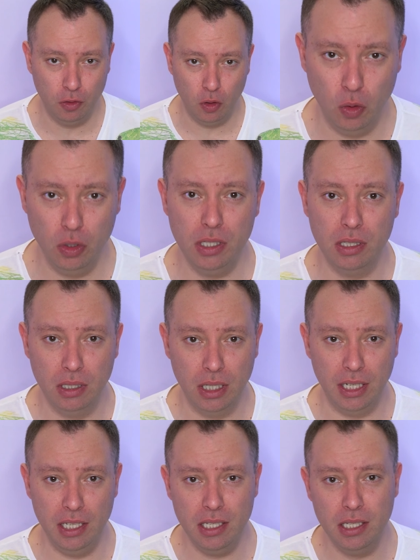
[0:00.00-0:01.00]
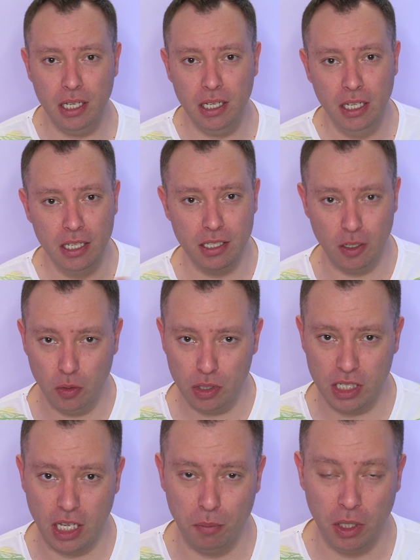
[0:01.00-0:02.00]
Вкус риса с
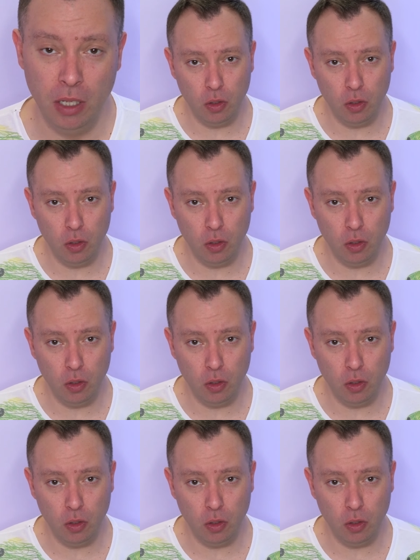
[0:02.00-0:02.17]
огурцами.